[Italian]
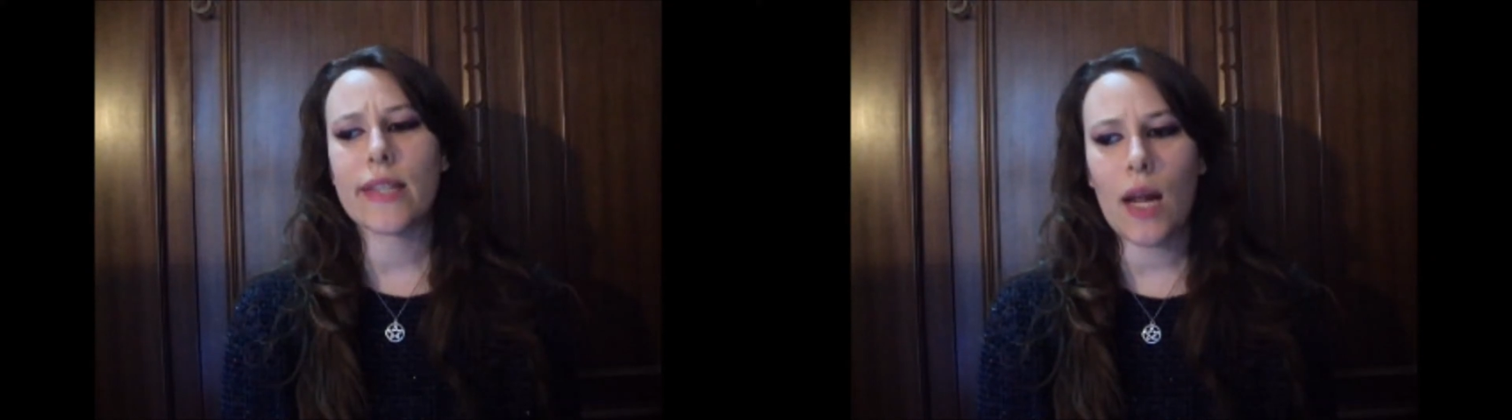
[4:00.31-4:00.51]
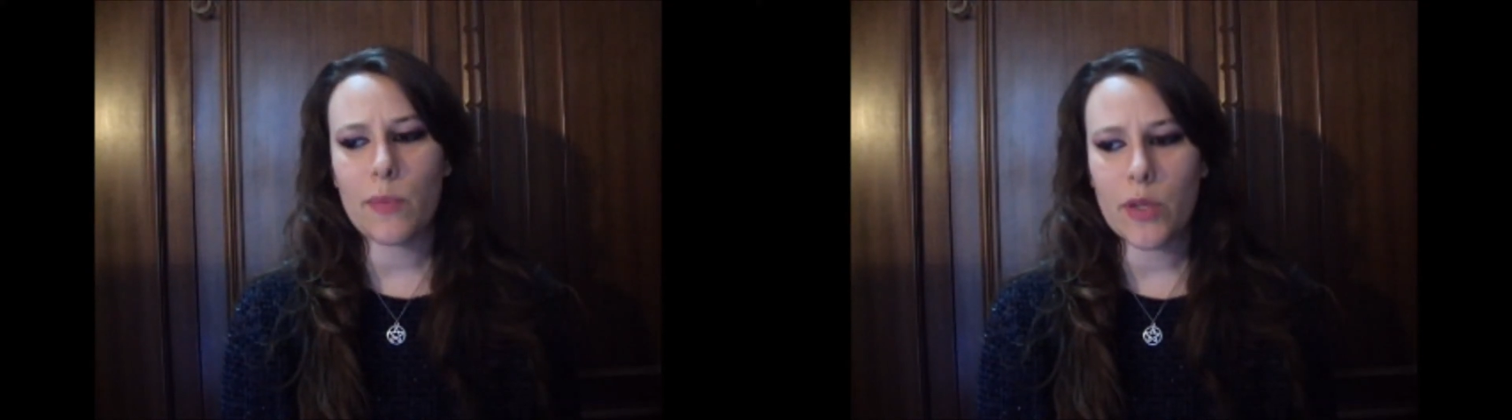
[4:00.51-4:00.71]

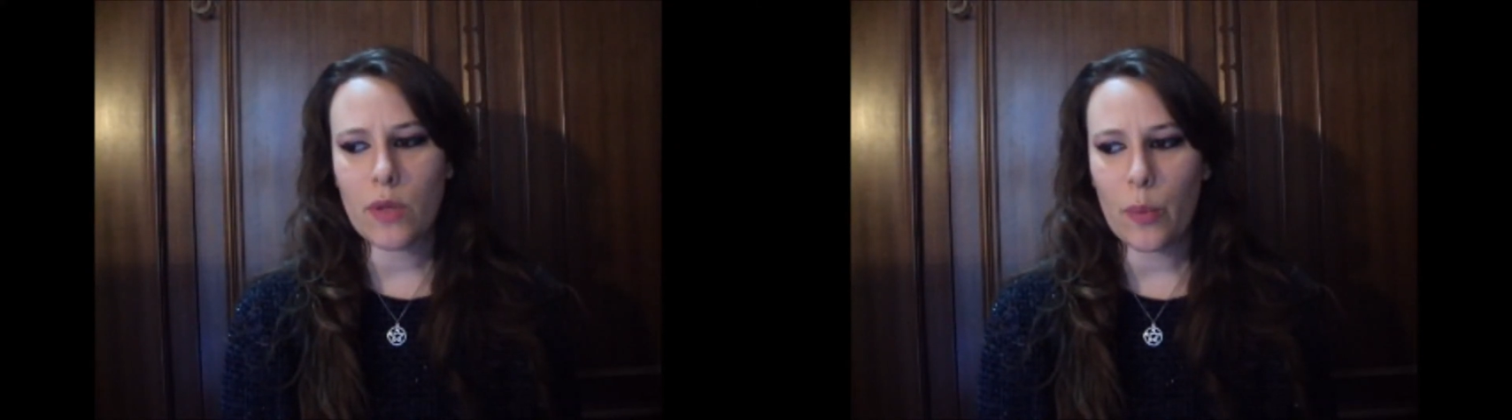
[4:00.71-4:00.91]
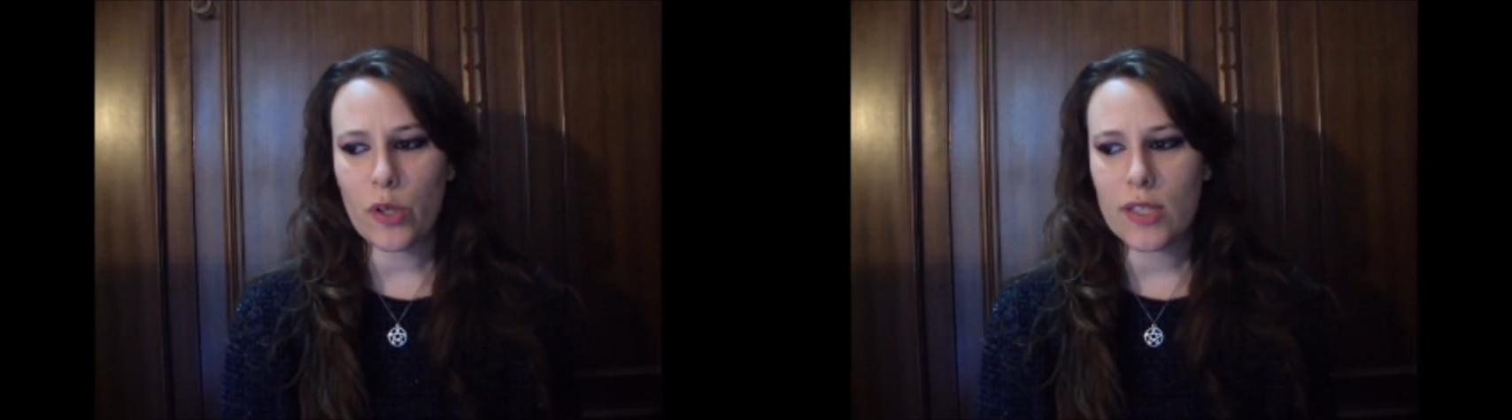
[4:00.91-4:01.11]
tramite
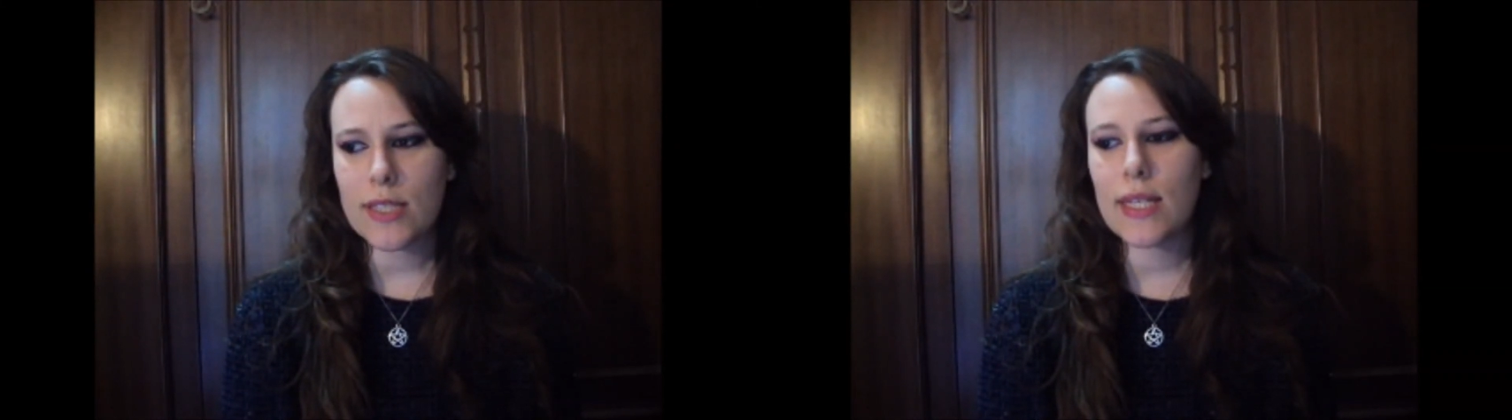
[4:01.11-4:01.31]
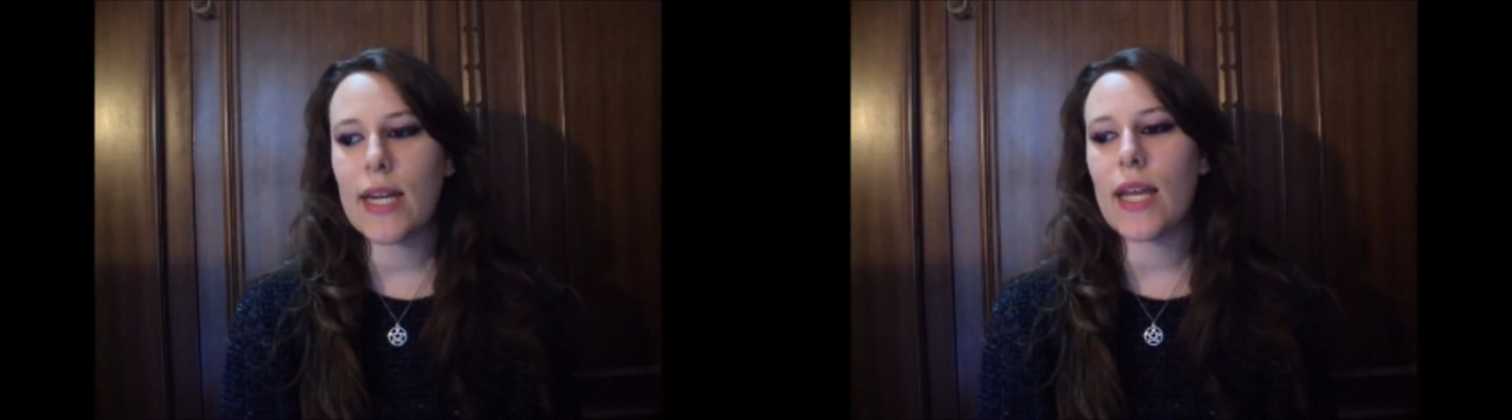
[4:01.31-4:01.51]
una
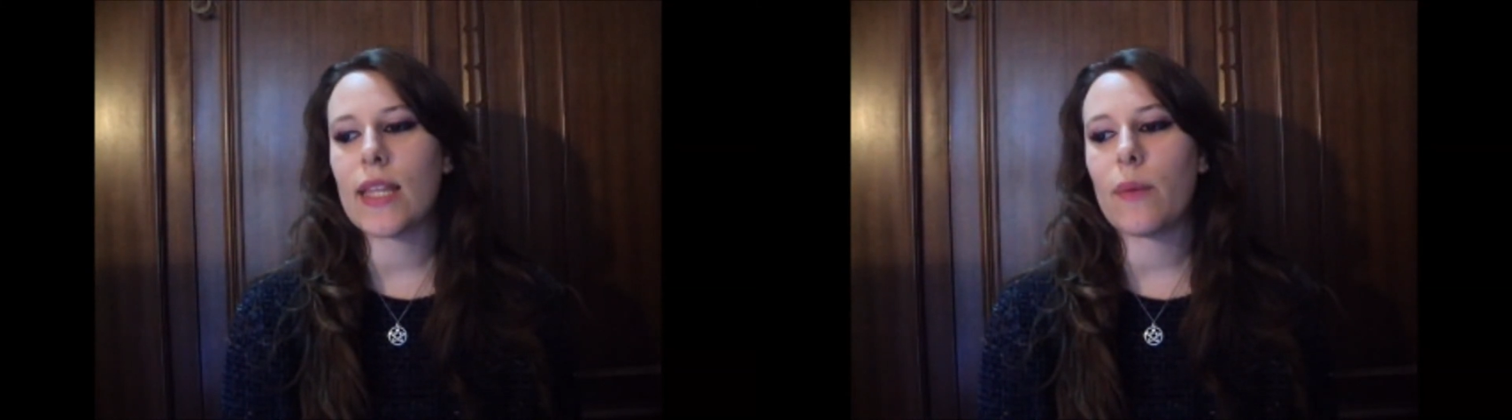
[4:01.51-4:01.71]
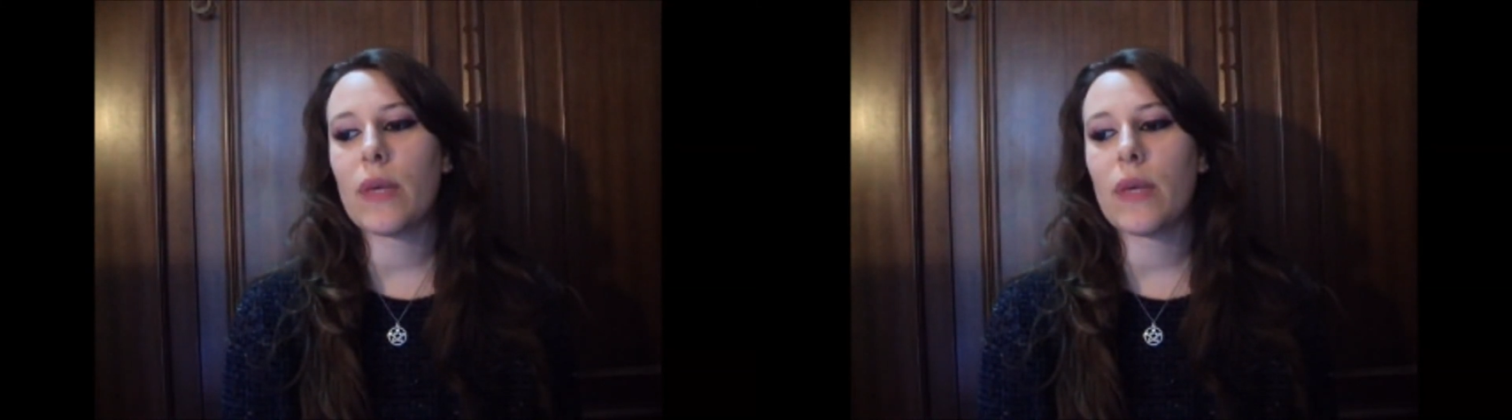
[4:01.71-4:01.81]
porta segreta.